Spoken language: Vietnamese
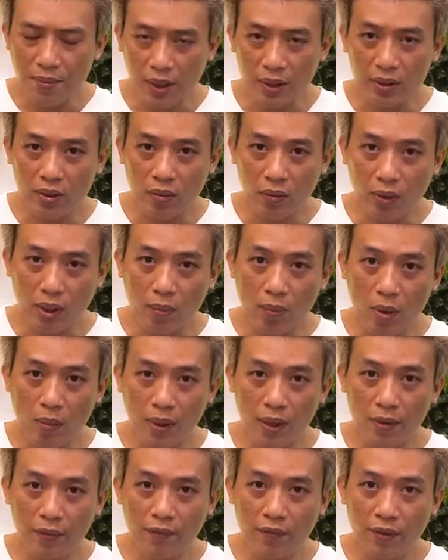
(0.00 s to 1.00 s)
mặc dù là một
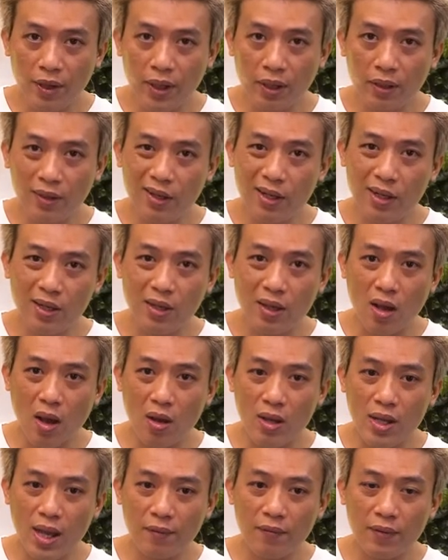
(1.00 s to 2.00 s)
cái việc rất là
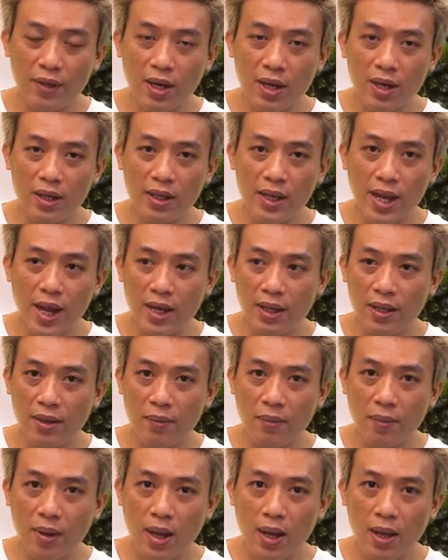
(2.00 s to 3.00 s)
nhỏ nhặt và đơn giản,
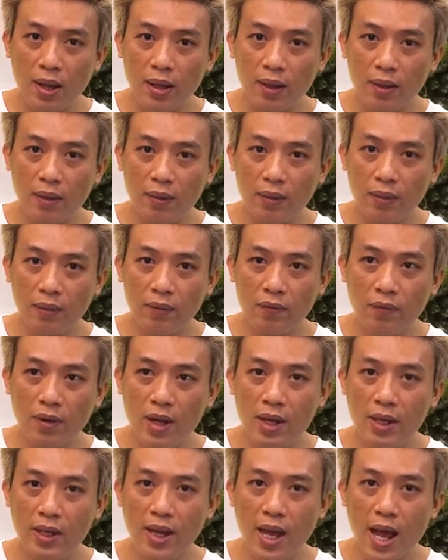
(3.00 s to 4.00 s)
nhưng mà
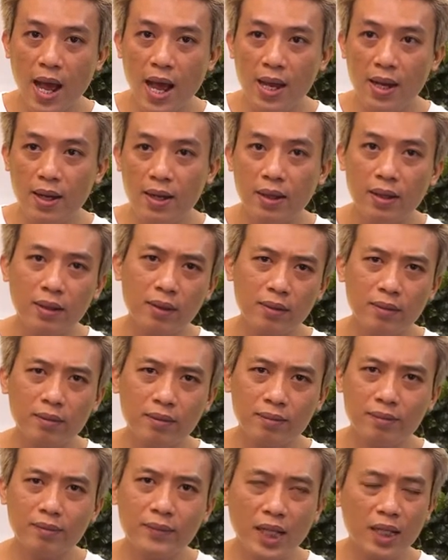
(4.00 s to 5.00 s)
với cái
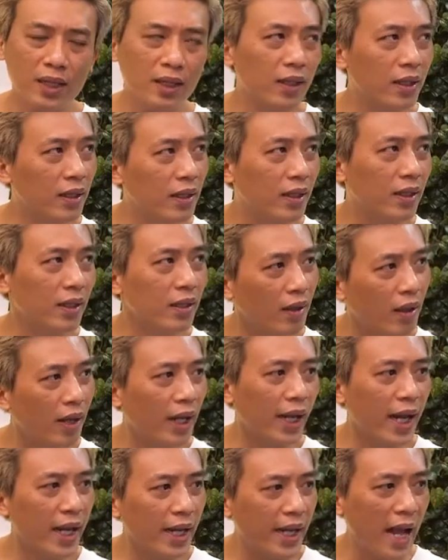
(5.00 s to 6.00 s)
gọi là
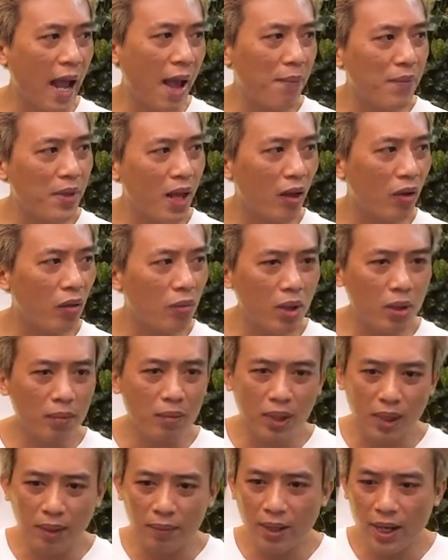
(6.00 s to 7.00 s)
cái cảm nhận của
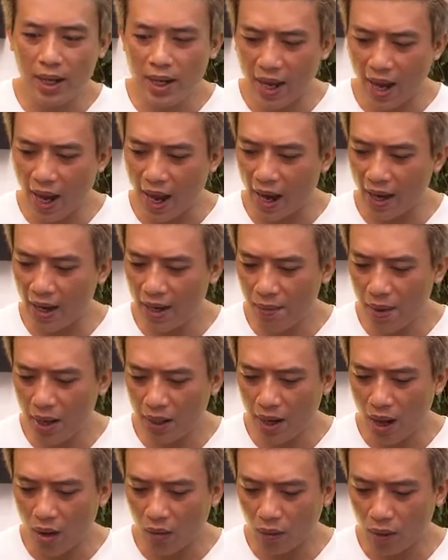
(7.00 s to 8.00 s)
mình cảm thấy là hãng đã bắt
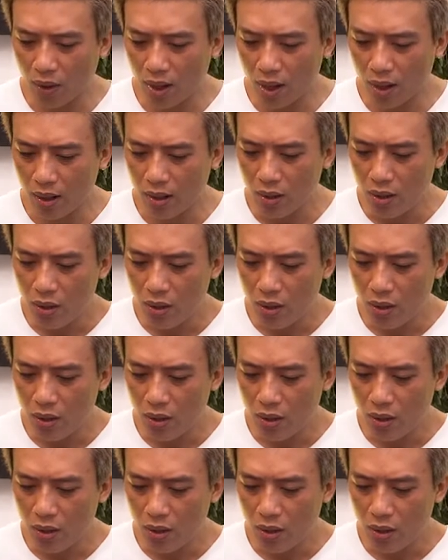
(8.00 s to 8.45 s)
đầu là